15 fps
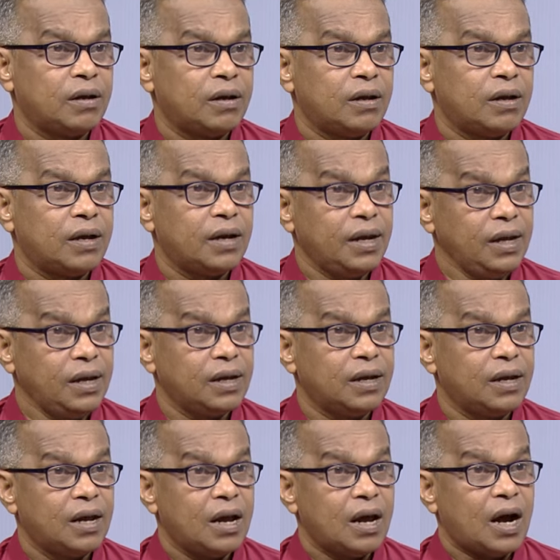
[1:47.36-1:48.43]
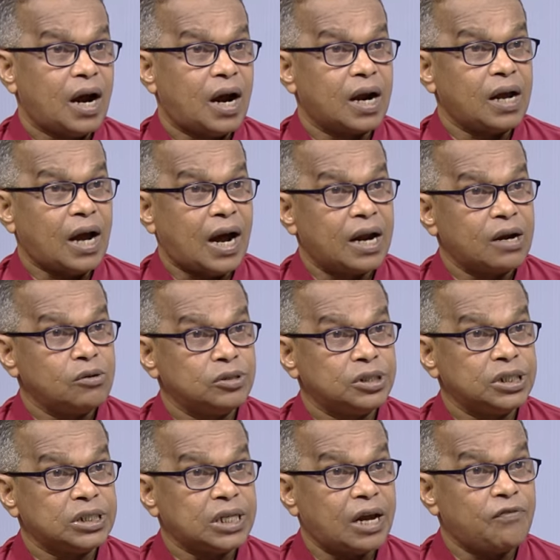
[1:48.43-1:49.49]
আচ্ছা। হ্যাঁ আর আর
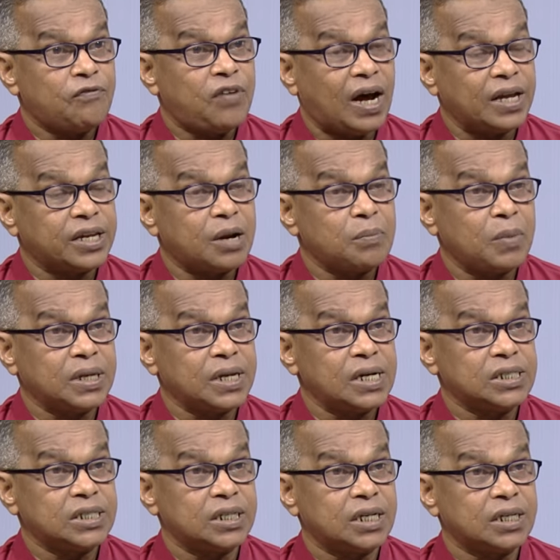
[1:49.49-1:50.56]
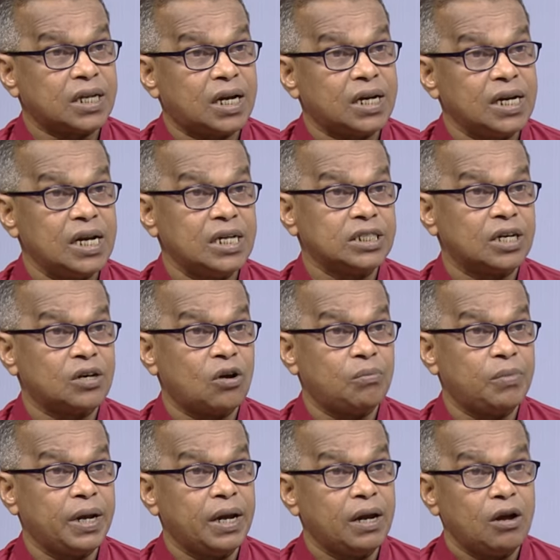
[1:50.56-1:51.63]
হচ্ছে তার ফাদার মাদারের সাথে তার রিলেশন
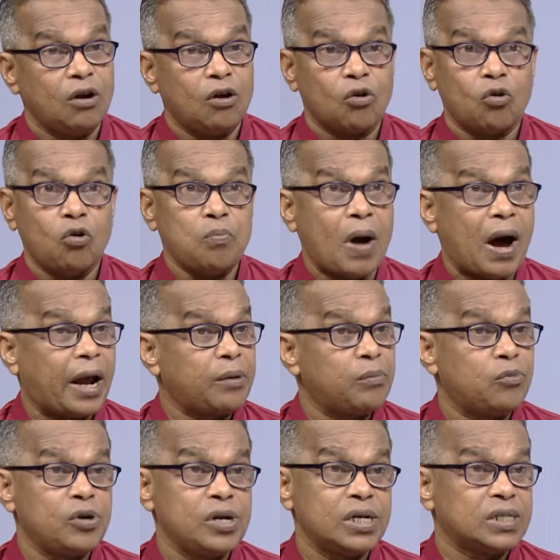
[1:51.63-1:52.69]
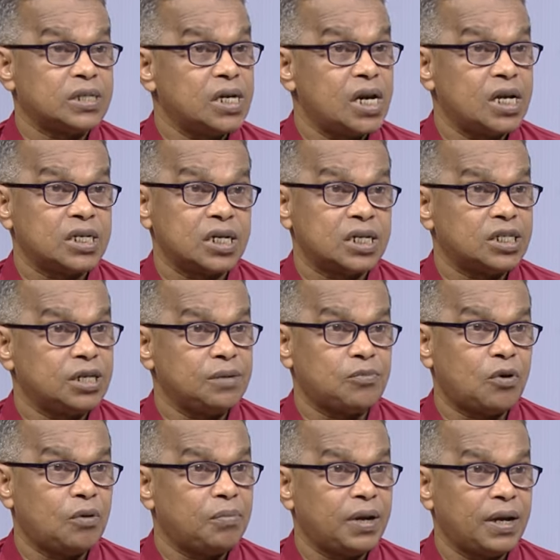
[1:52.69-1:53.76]
হবে খুব হারমোনিয়াস রিলেশনশিপ
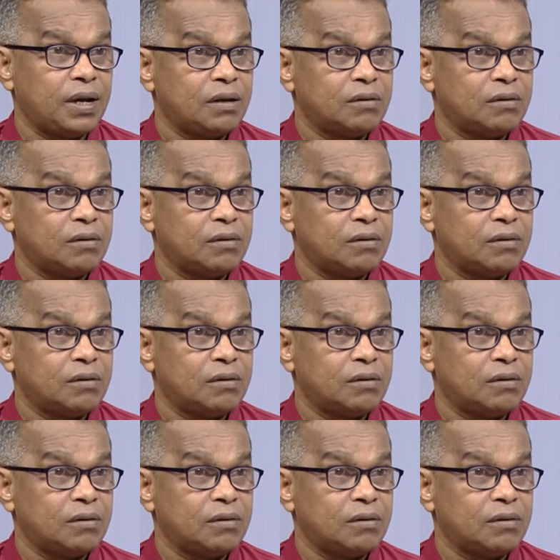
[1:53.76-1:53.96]
হবে